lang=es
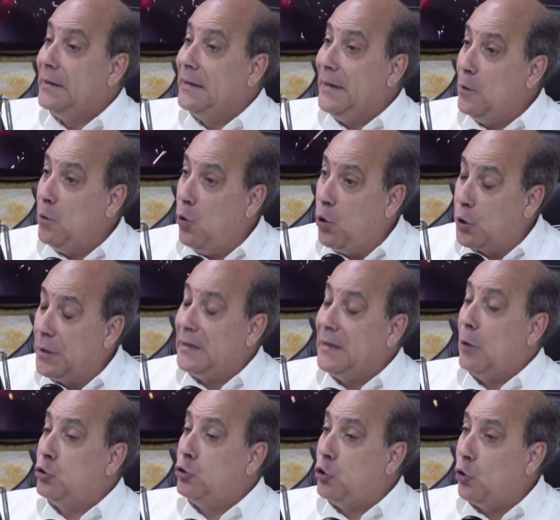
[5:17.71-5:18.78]
de orden, de
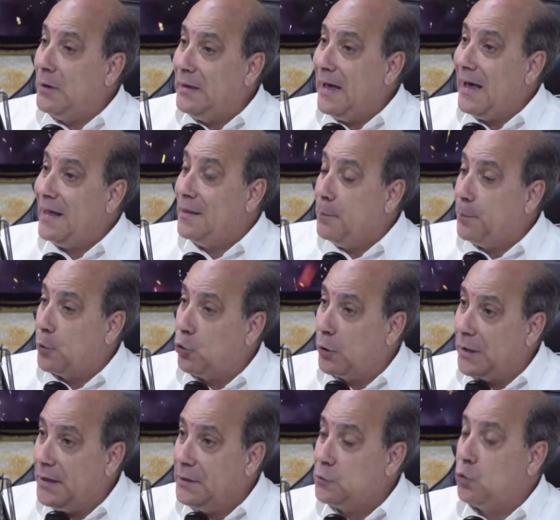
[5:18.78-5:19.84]
autoridad, de
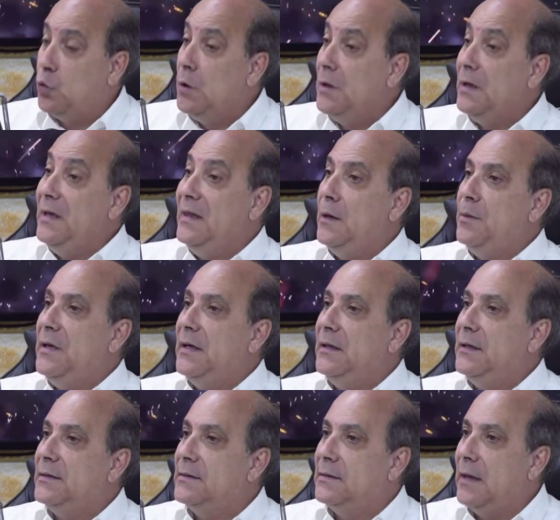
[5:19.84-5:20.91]
progreso y de
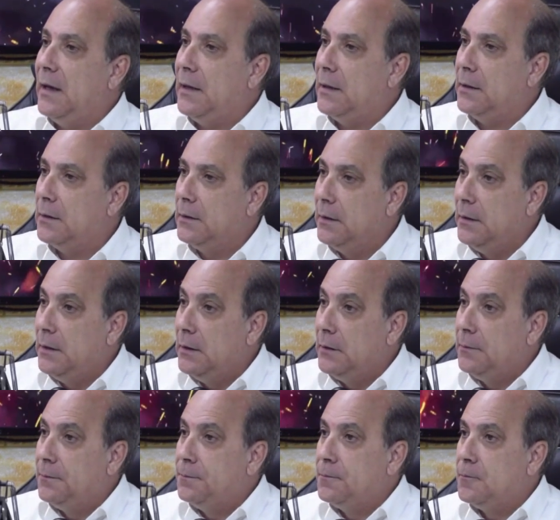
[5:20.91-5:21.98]
bienestar. Pero ellos
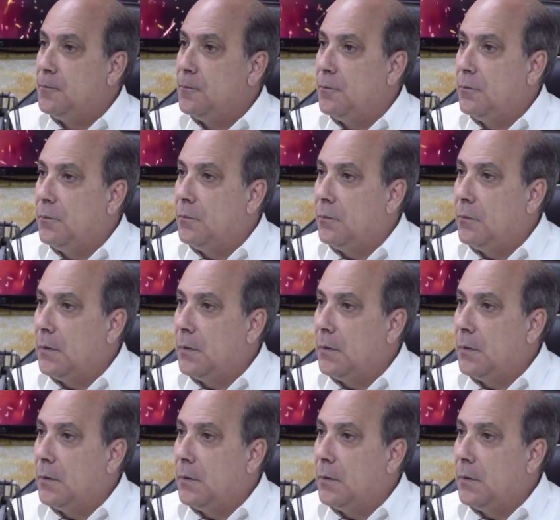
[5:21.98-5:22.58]
dicen que eso existe.